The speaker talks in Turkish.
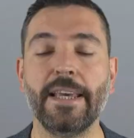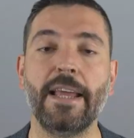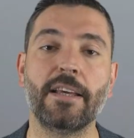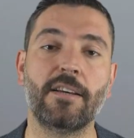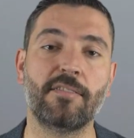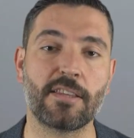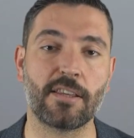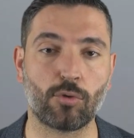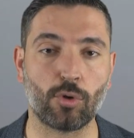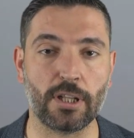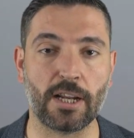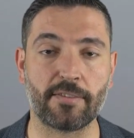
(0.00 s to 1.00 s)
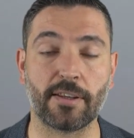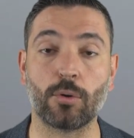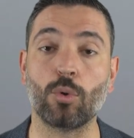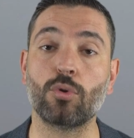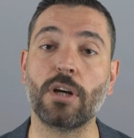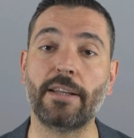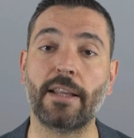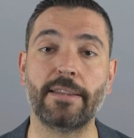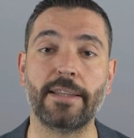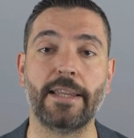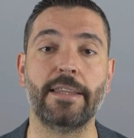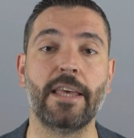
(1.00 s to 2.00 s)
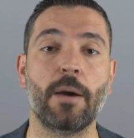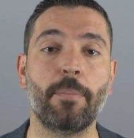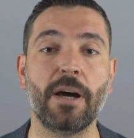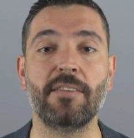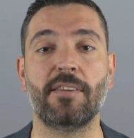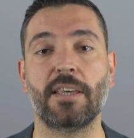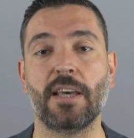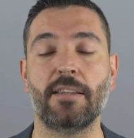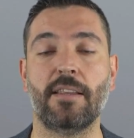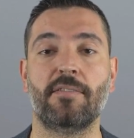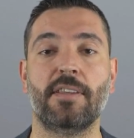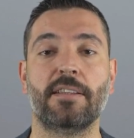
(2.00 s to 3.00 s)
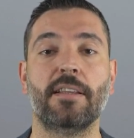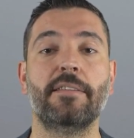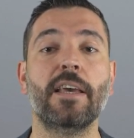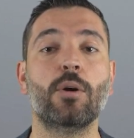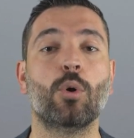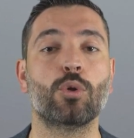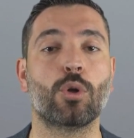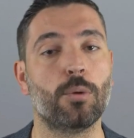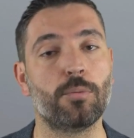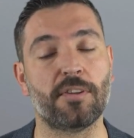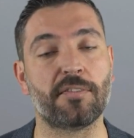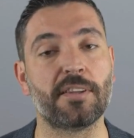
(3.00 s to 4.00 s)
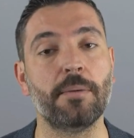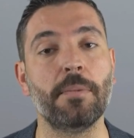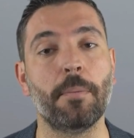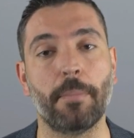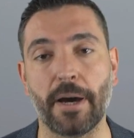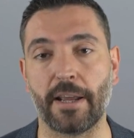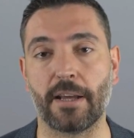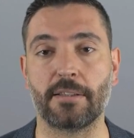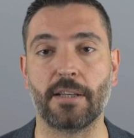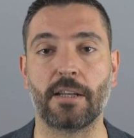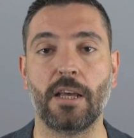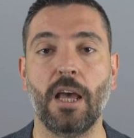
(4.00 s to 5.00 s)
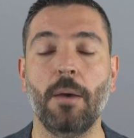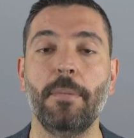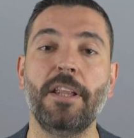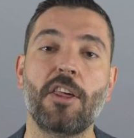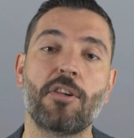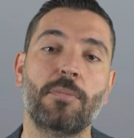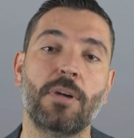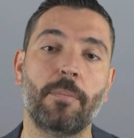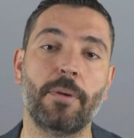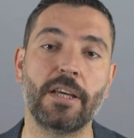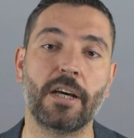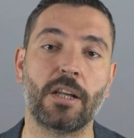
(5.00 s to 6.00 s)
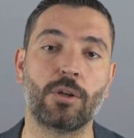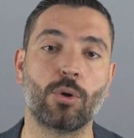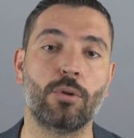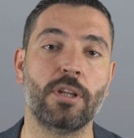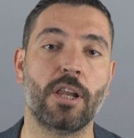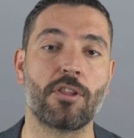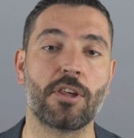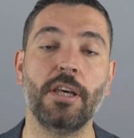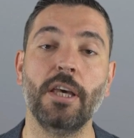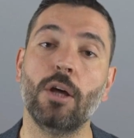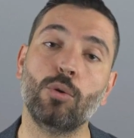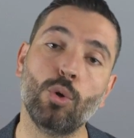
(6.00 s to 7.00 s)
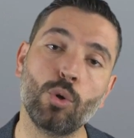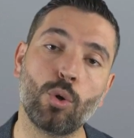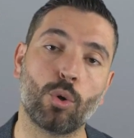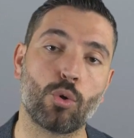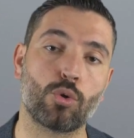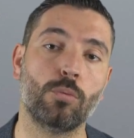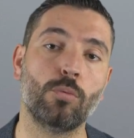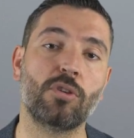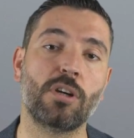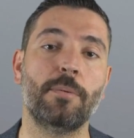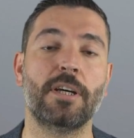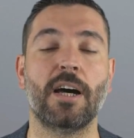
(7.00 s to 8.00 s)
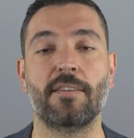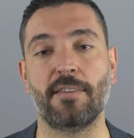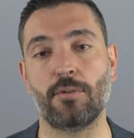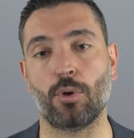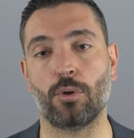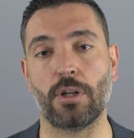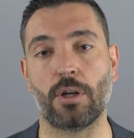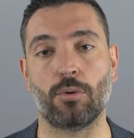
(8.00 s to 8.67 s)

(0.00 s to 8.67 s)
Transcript: Yani kısaca söylersek Ukrayna'nın elinde yapay zeka destekli tek otonom sistem Bayraktar. Bir de şimdi Amerika'nın göndereceği dün konuştuğumuz kamikaze dronlar